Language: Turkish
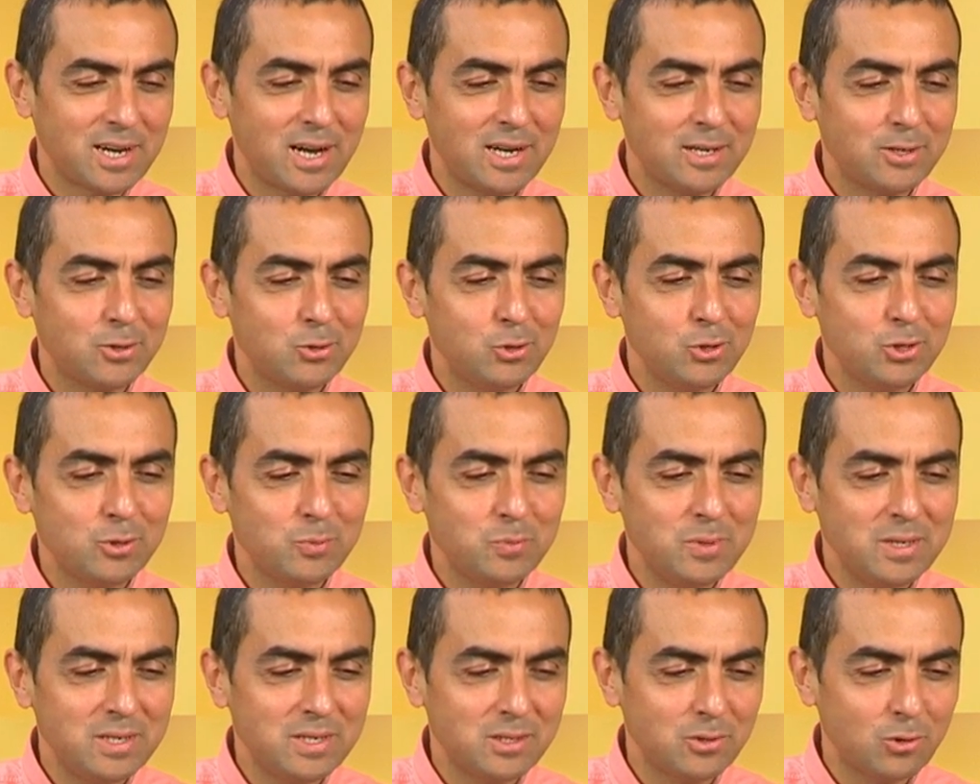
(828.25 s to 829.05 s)

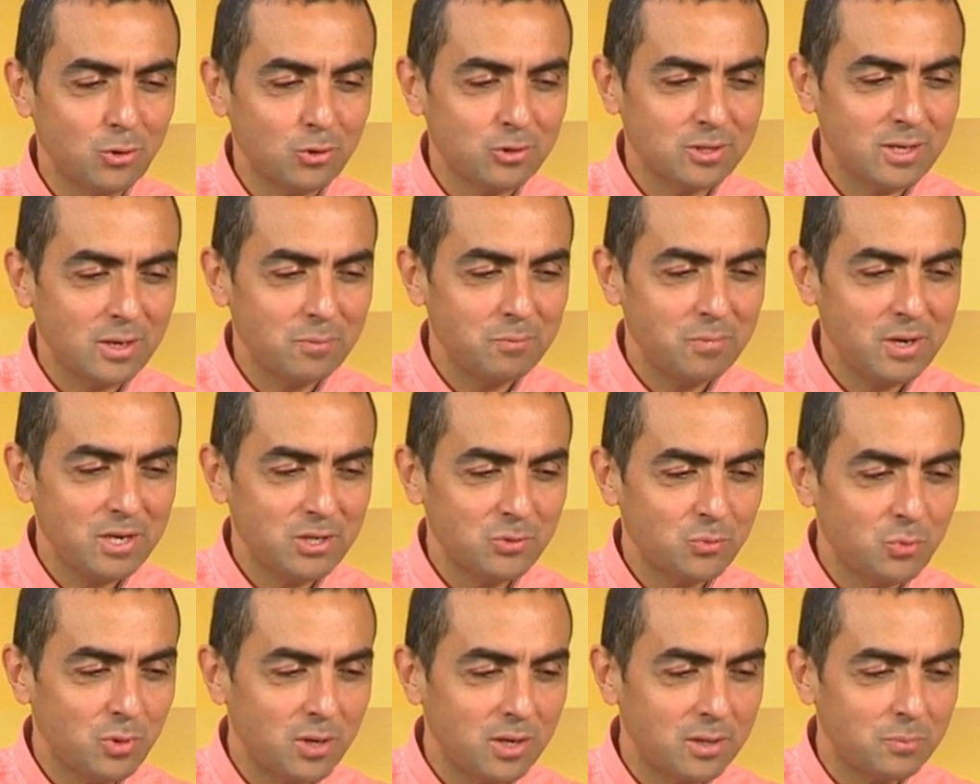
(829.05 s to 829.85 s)
Kalkülüs 1
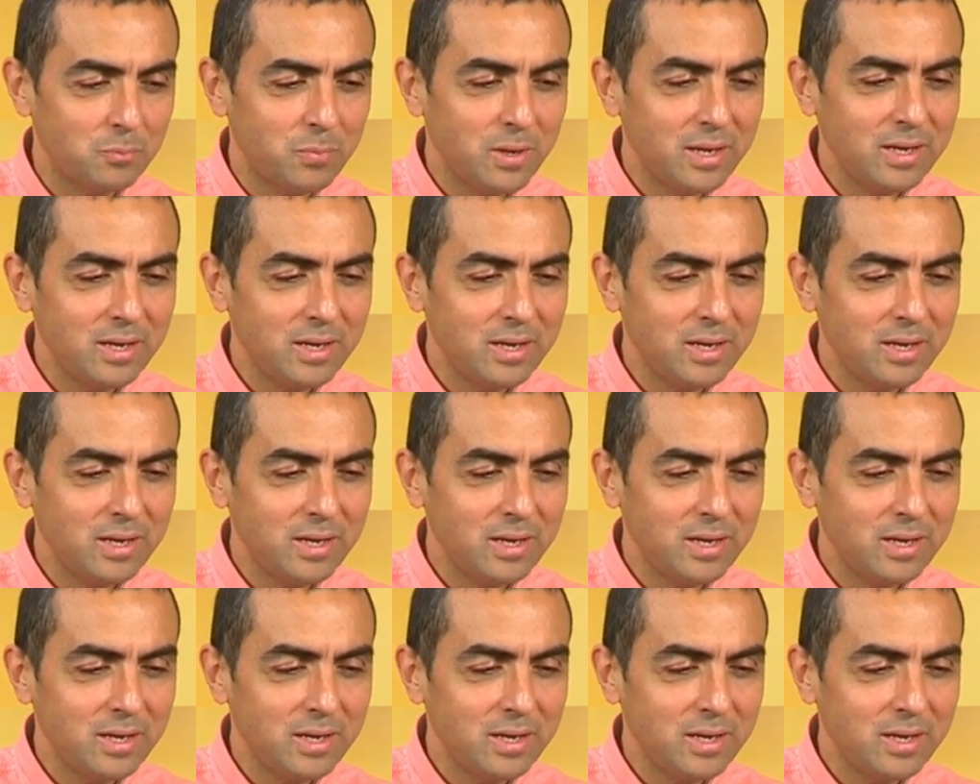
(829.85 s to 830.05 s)
95 puan.